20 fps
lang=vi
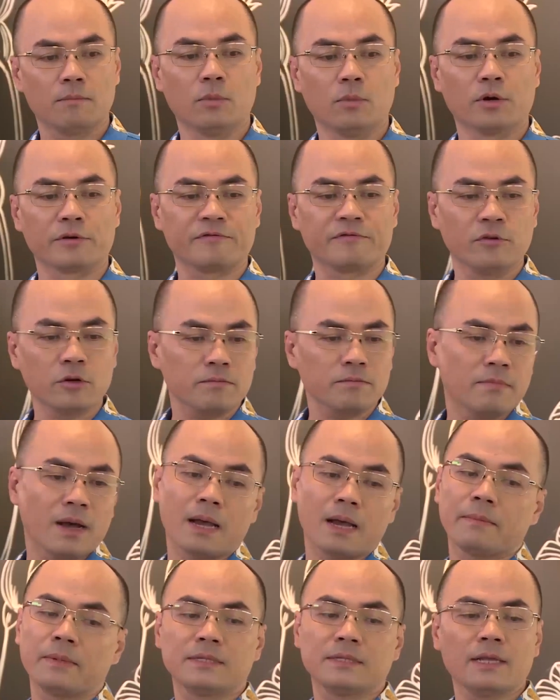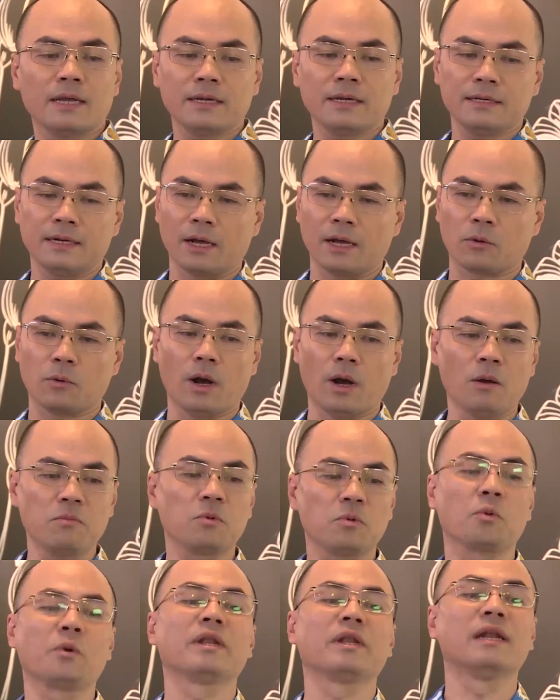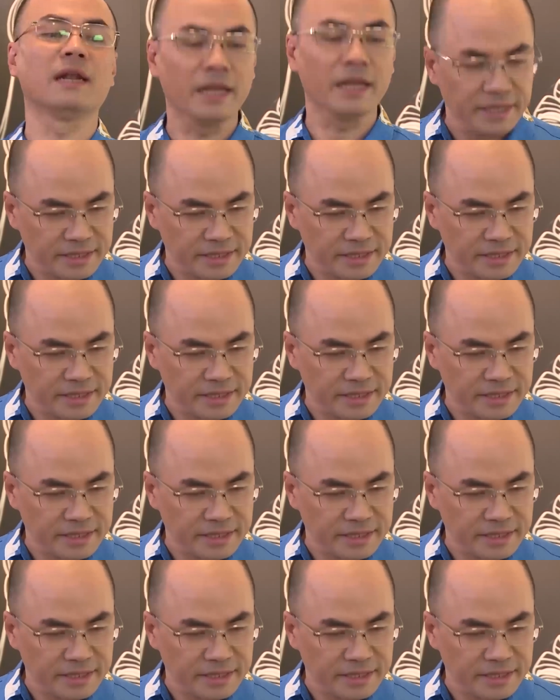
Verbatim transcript: 1 phút 30 giây là của ông Quyền